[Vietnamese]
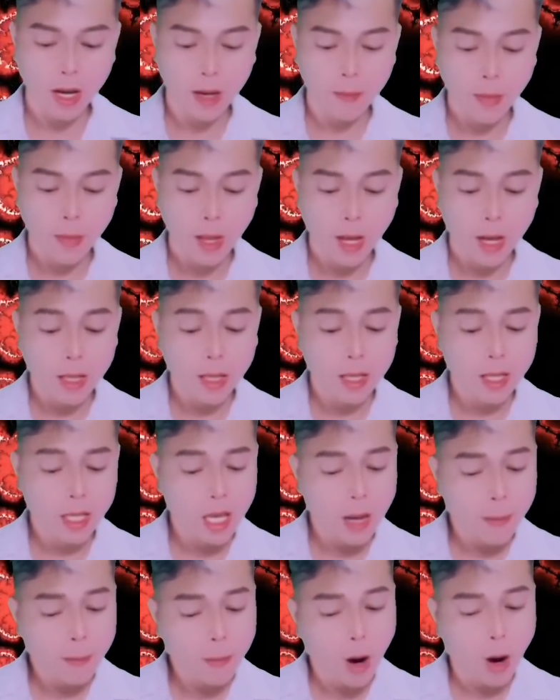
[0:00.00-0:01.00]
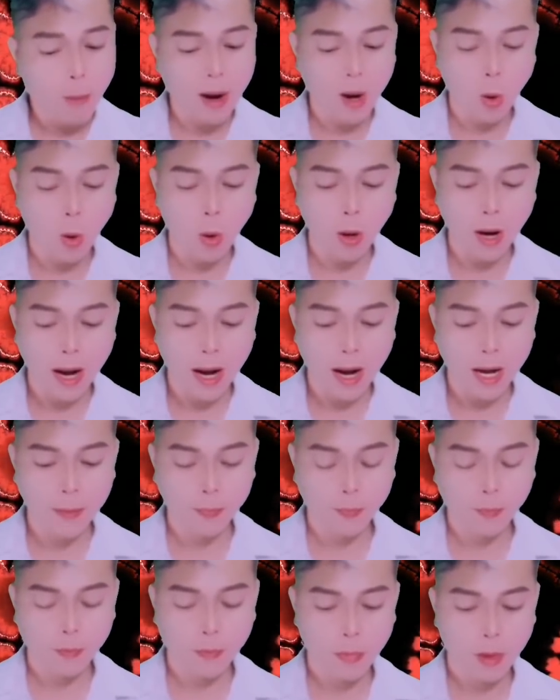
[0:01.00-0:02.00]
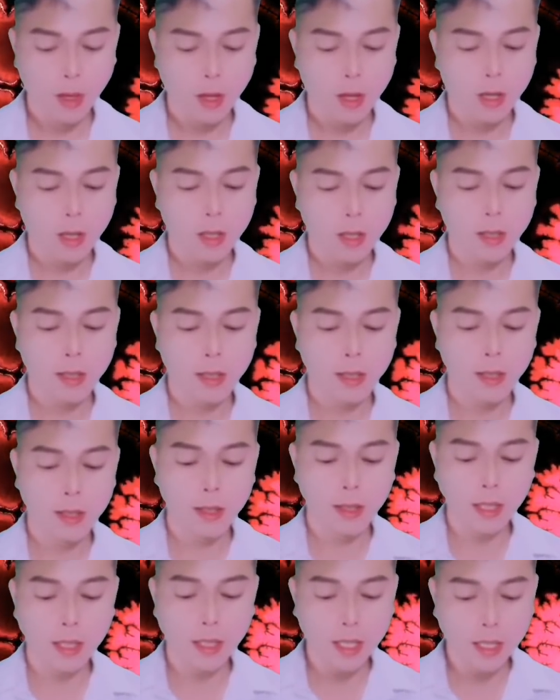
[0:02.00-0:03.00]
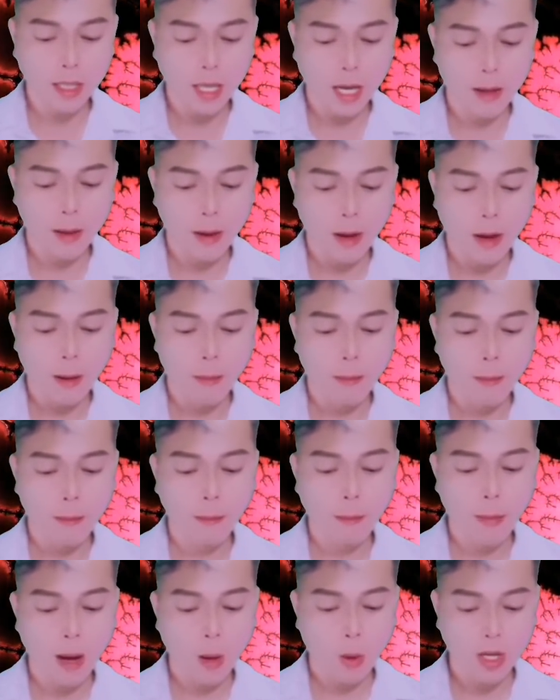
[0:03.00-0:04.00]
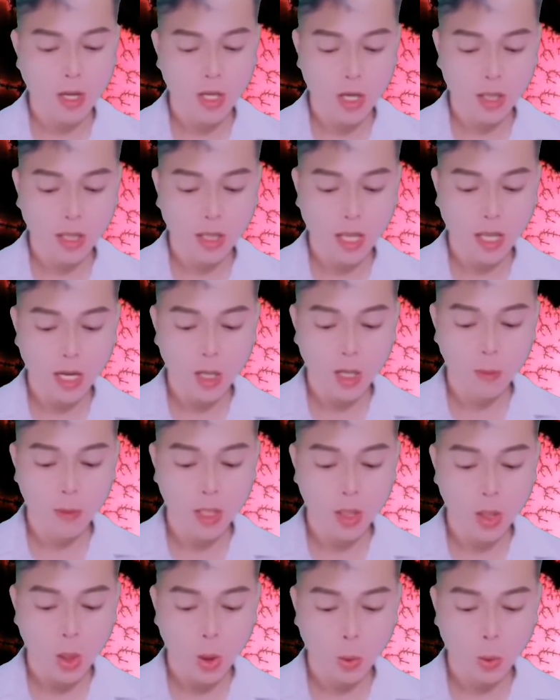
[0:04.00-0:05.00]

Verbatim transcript: Lúc này cửa phòng bị gõ vang. Người hầu cung kính từ ngoài cửa nói,